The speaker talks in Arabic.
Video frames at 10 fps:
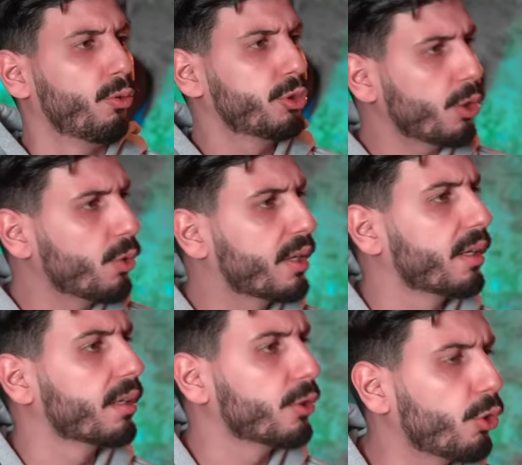
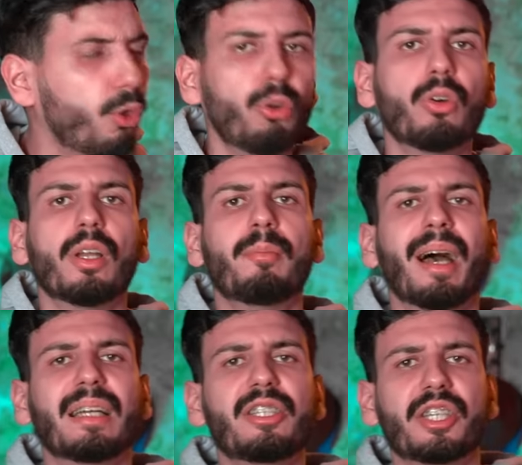ودروك نروحوا ما
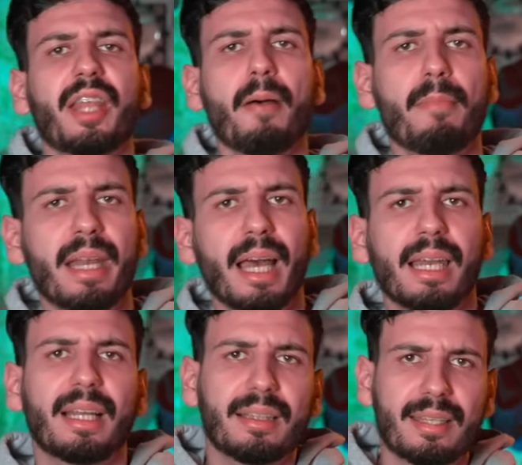غاديش تامن
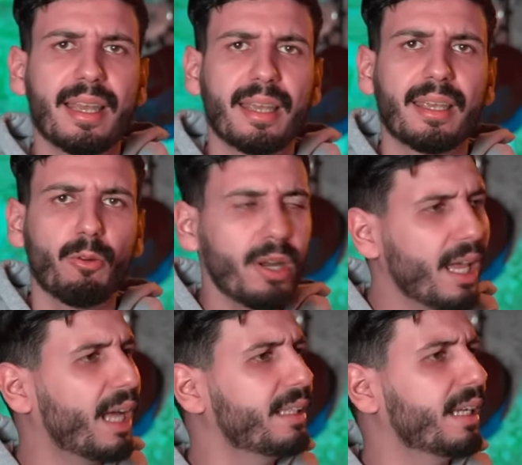عقلك تاعي
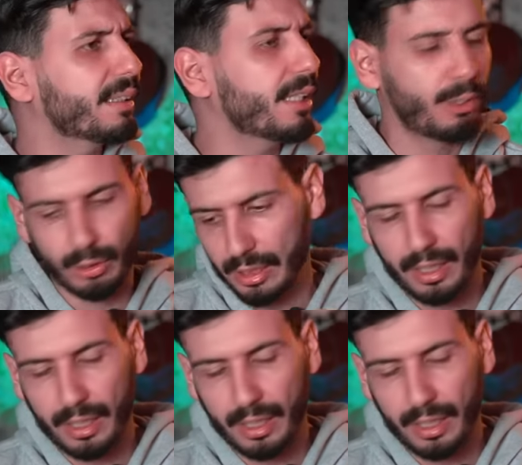وانا غادي نعطيك واحد